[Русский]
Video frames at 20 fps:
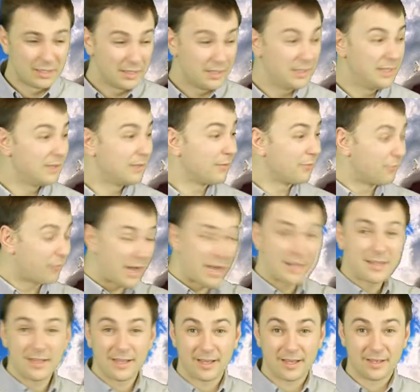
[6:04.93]
И
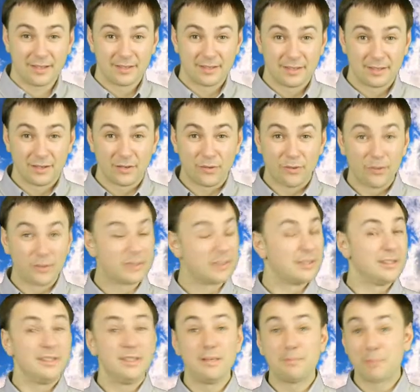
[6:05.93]
Ваня, он
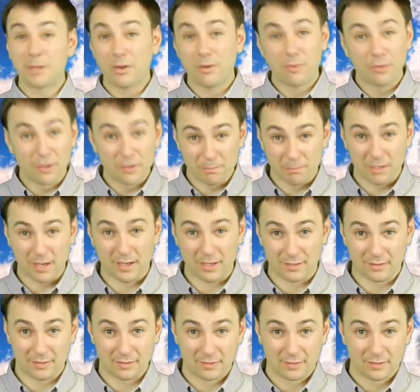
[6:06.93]
неплохой
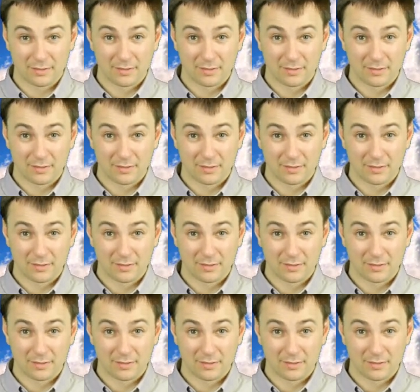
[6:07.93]
парень,